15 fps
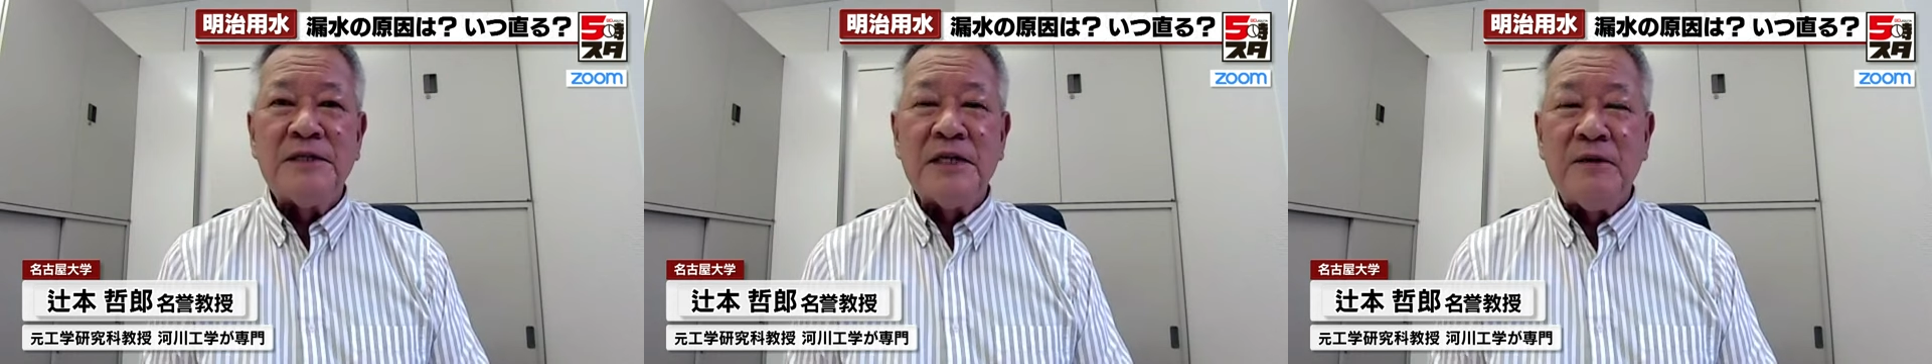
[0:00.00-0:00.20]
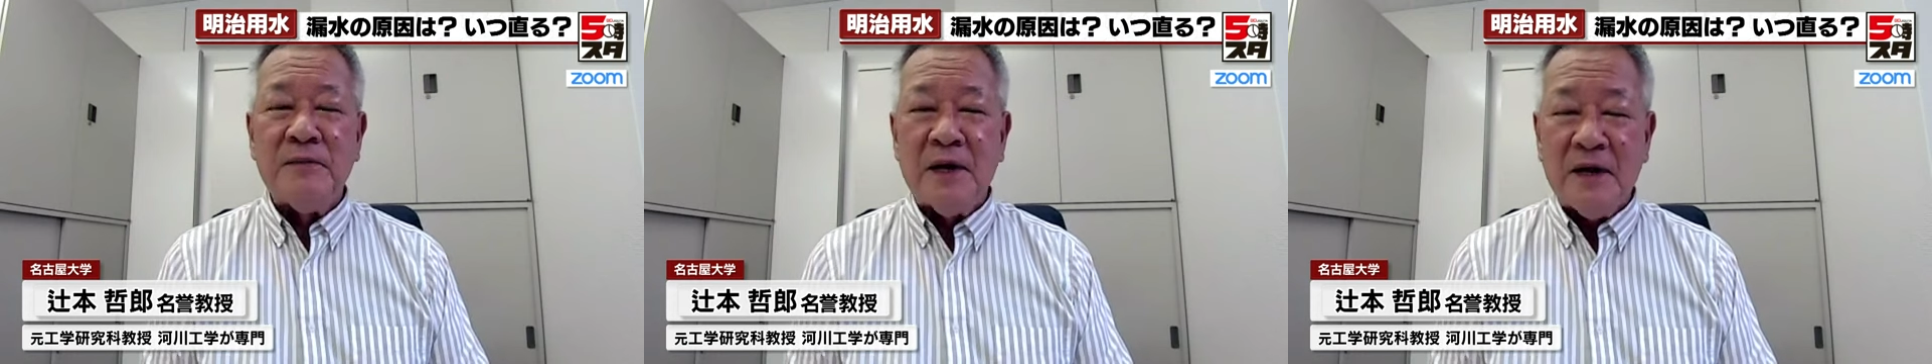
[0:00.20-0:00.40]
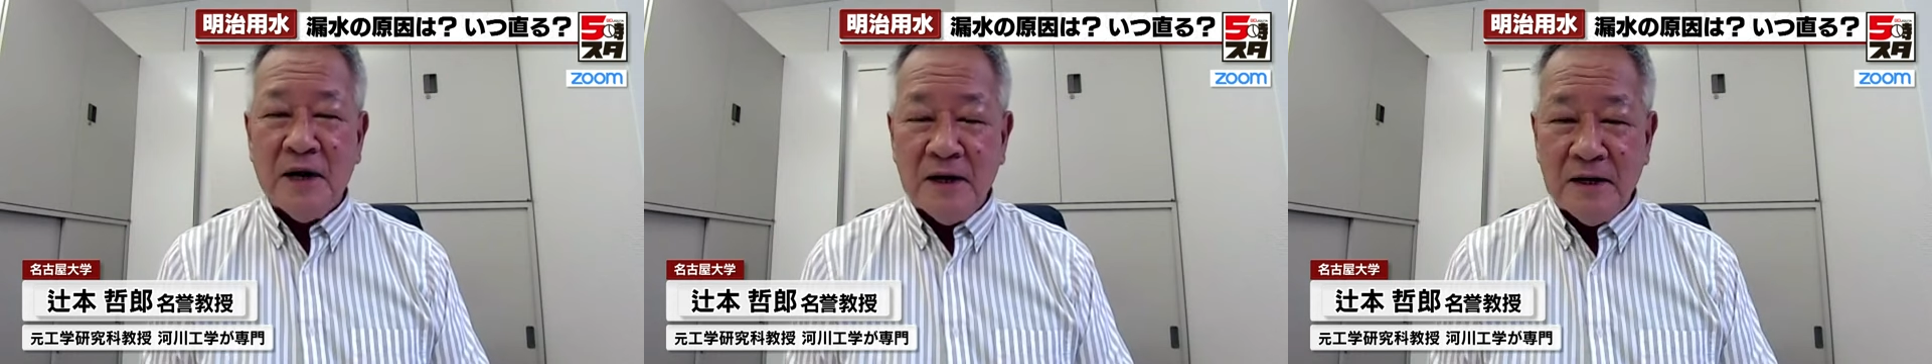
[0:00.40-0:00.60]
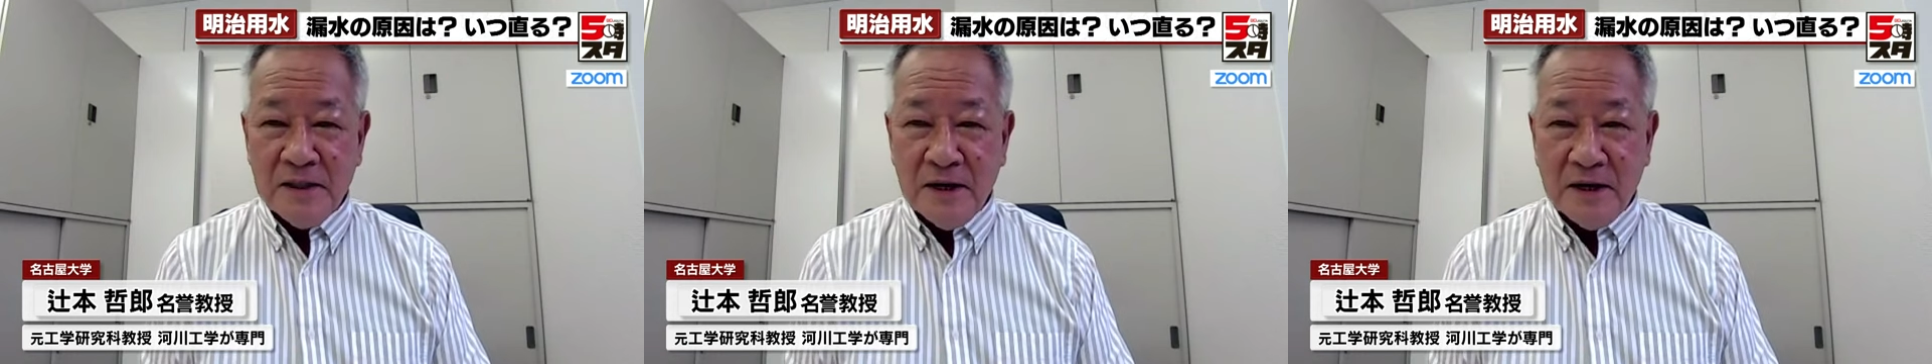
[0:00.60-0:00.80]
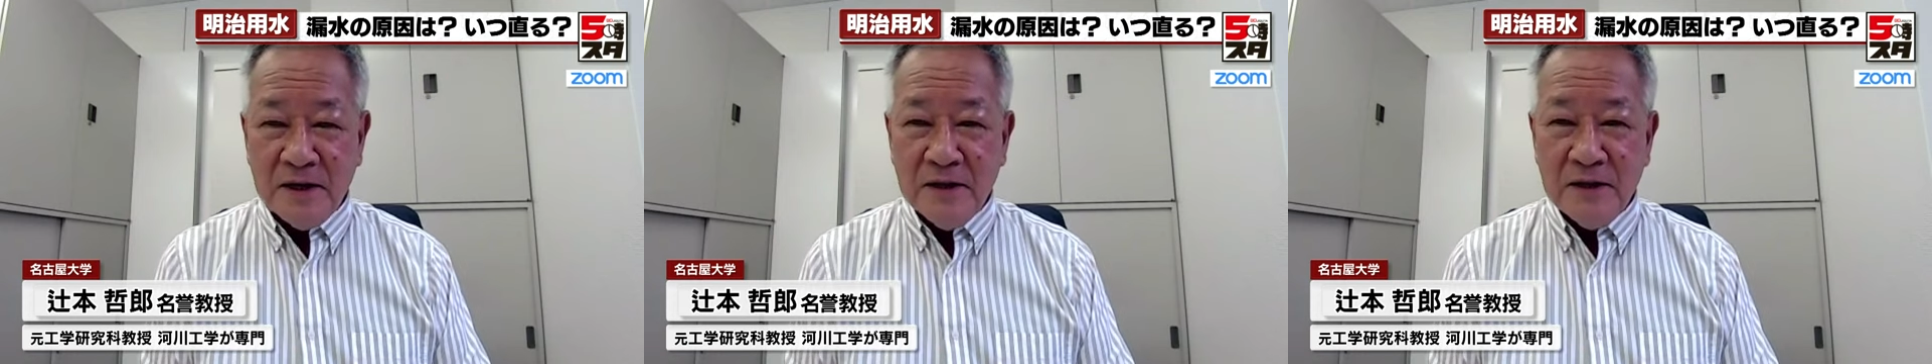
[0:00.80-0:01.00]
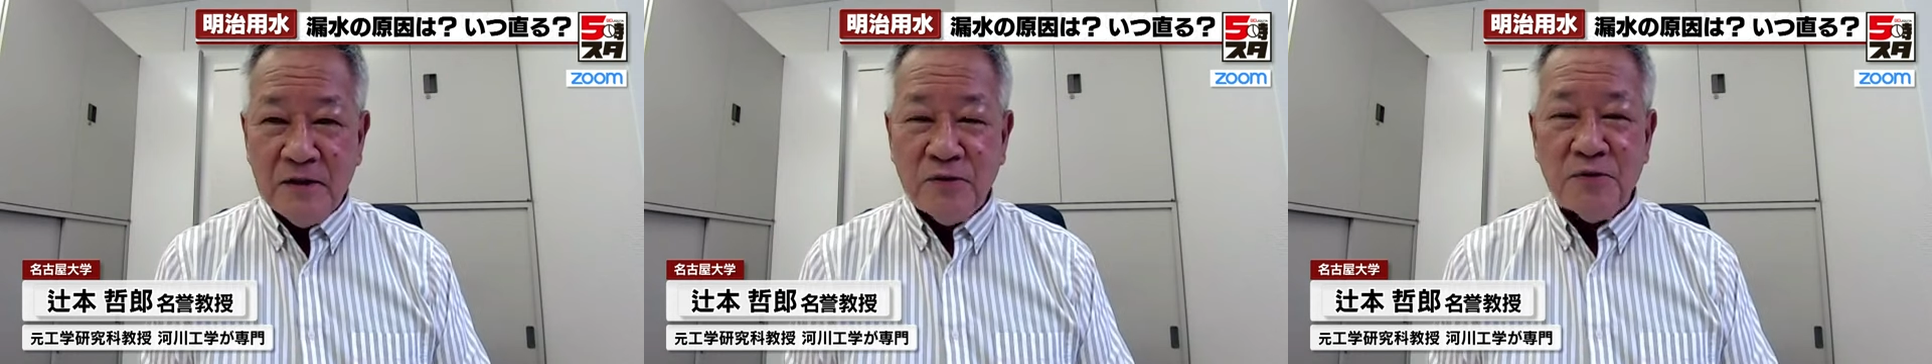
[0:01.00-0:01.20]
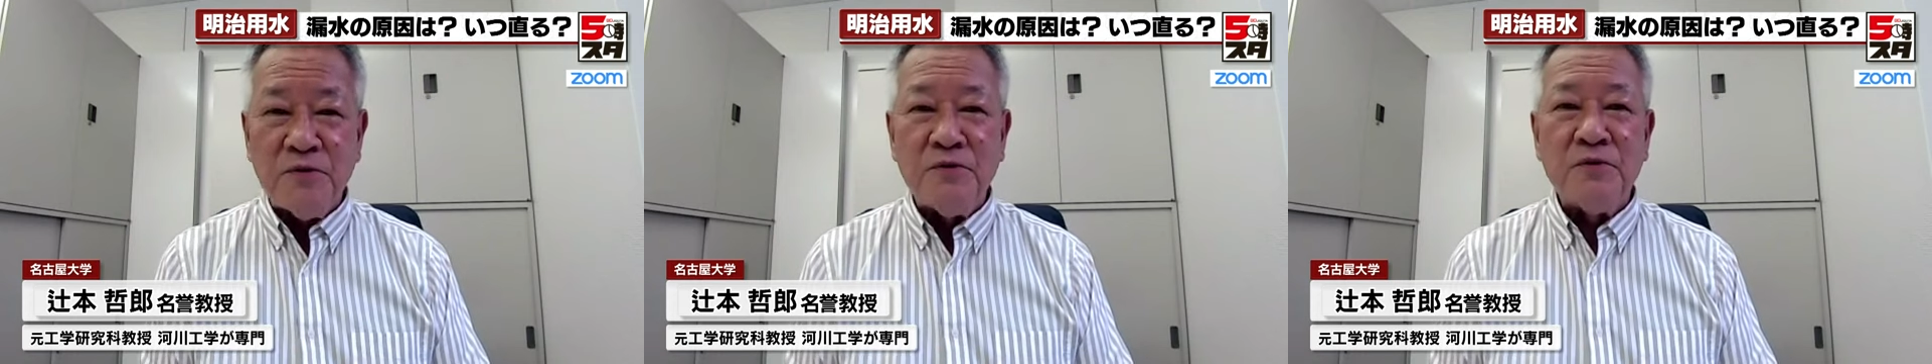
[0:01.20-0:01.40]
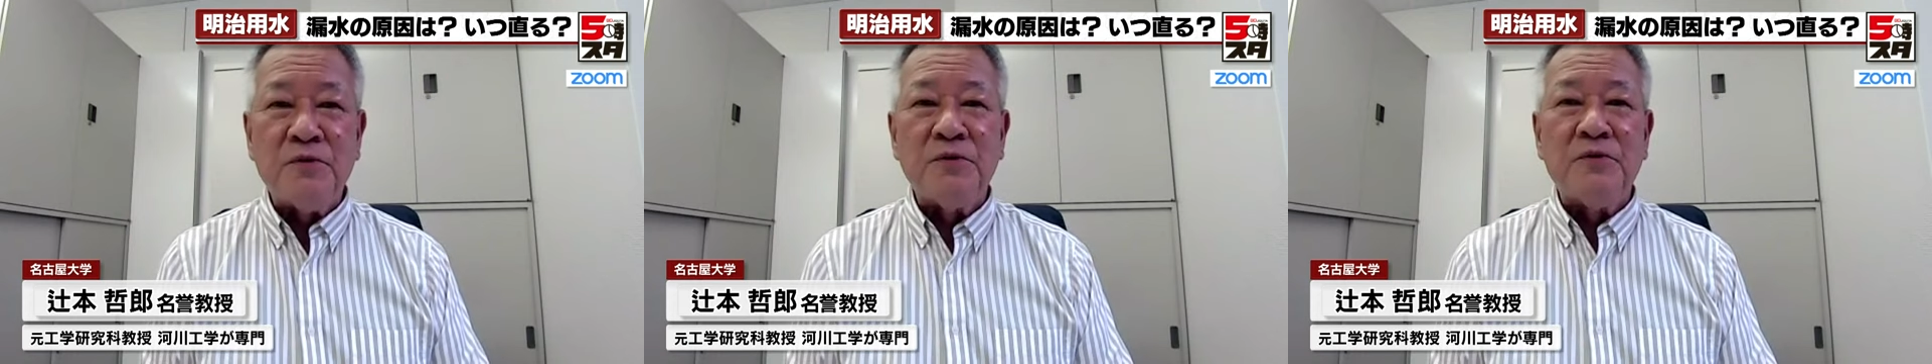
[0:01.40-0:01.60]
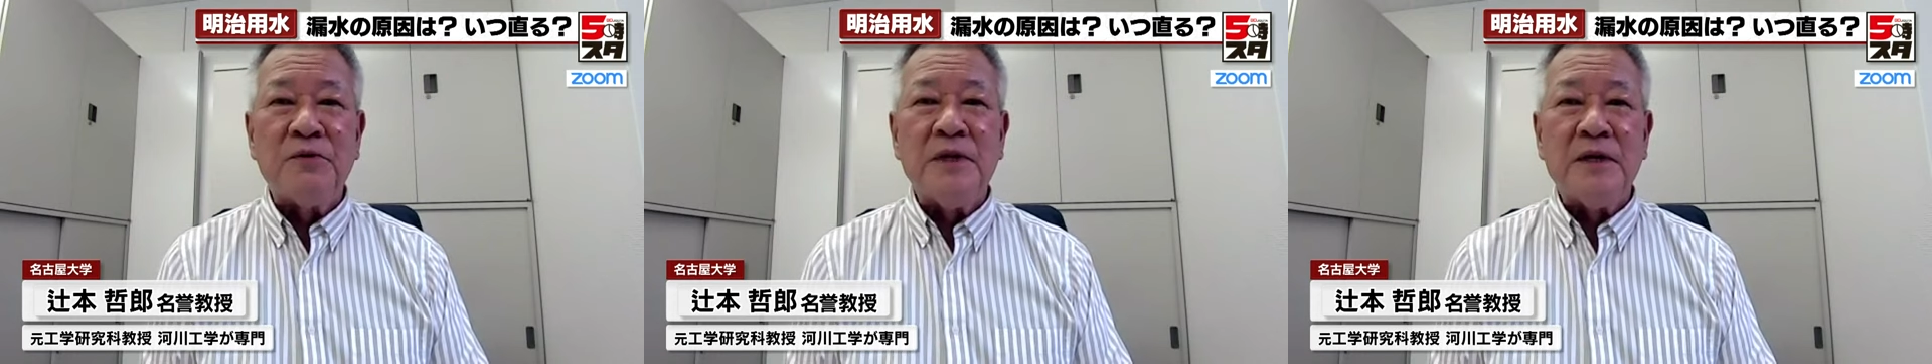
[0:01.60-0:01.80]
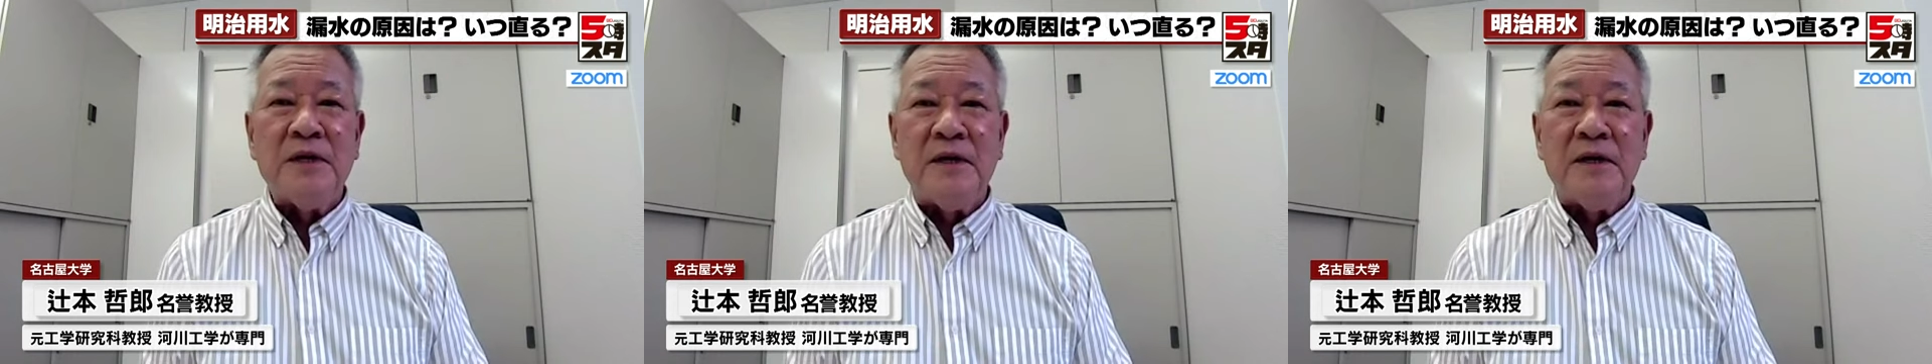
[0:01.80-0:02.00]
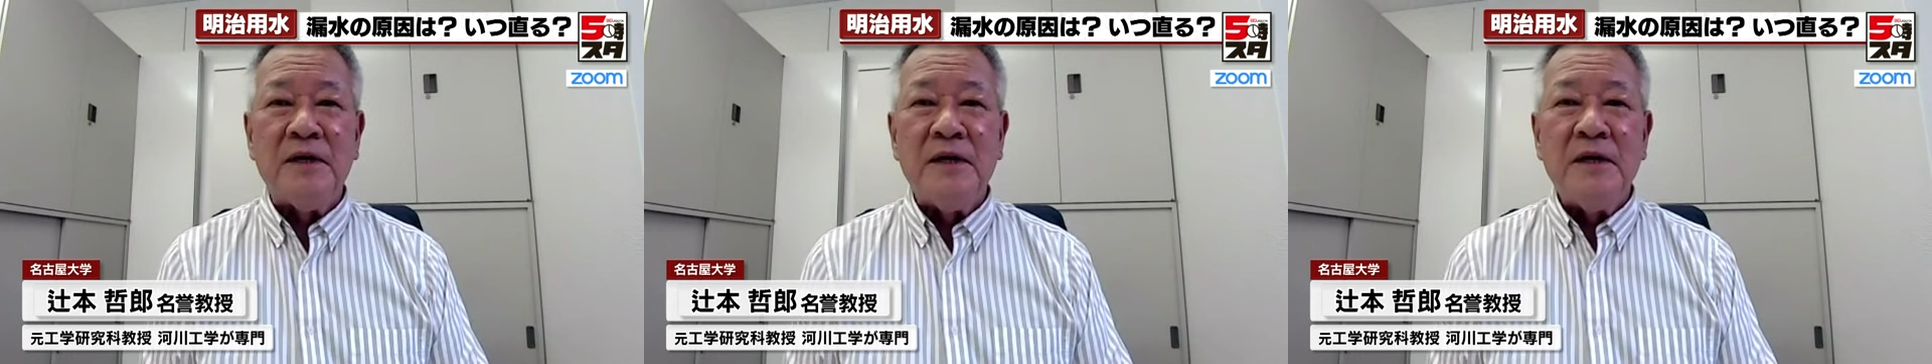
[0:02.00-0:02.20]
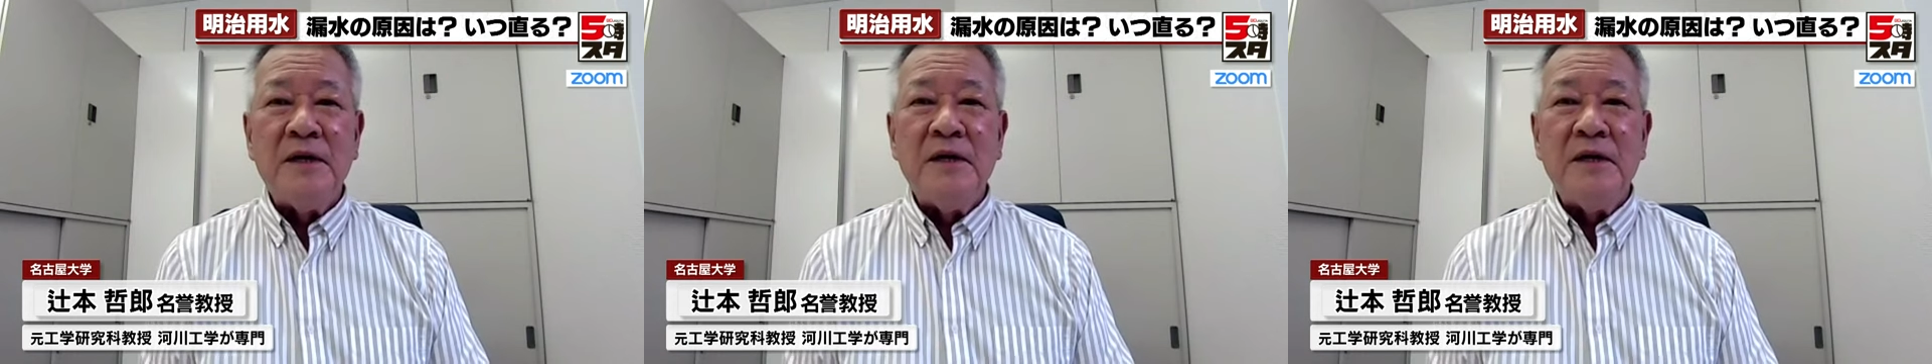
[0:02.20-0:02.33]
隙間が開いたということで